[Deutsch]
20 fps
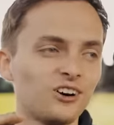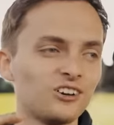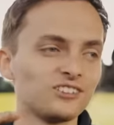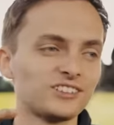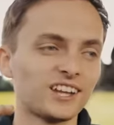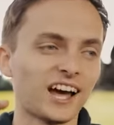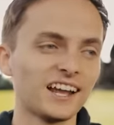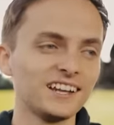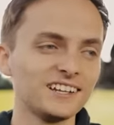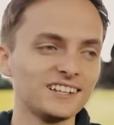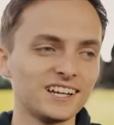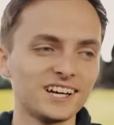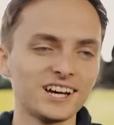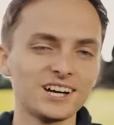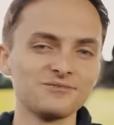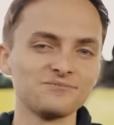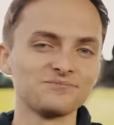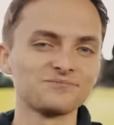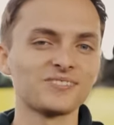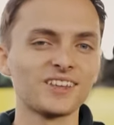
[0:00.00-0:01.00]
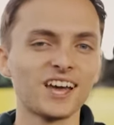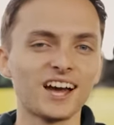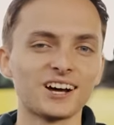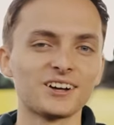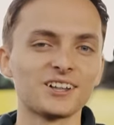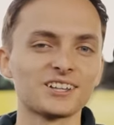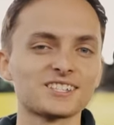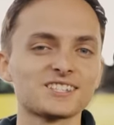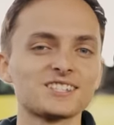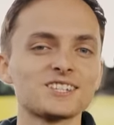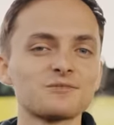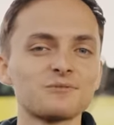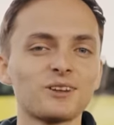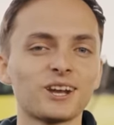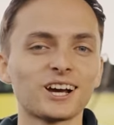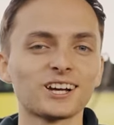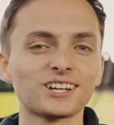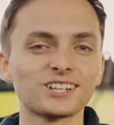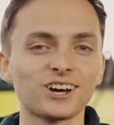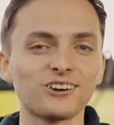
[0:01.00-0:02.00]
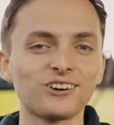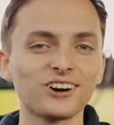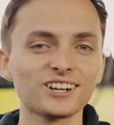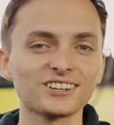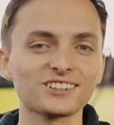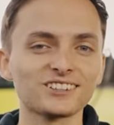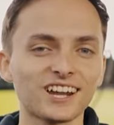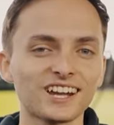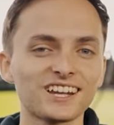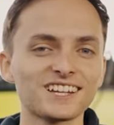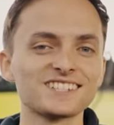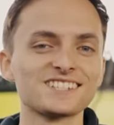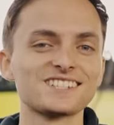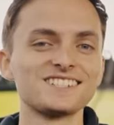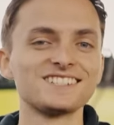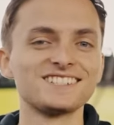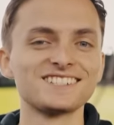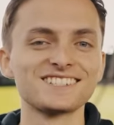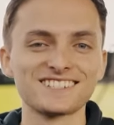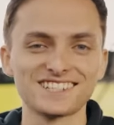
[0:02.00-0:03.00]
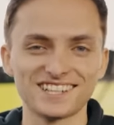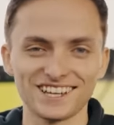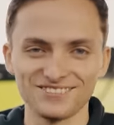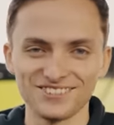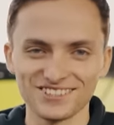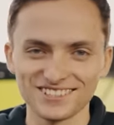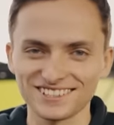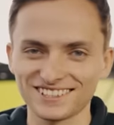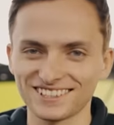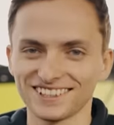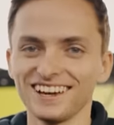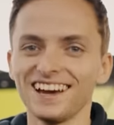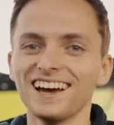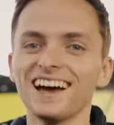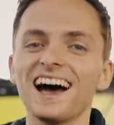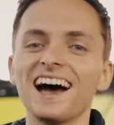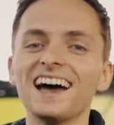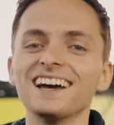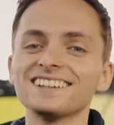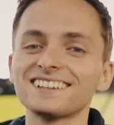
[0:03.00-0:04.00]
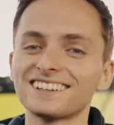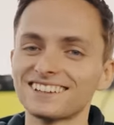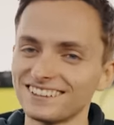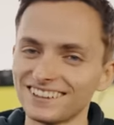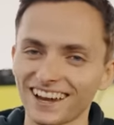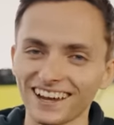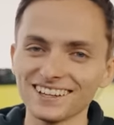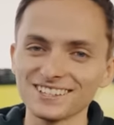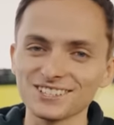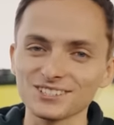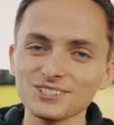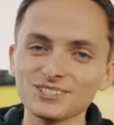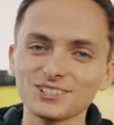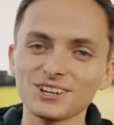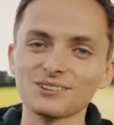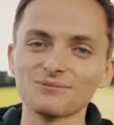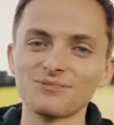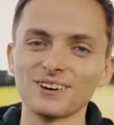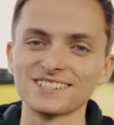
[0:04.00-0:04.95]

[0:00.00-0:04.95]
Und dann, ähm, ja, hat es nicht mehr lange gedauert und dann ist ein ziemlich ein kleines Unglück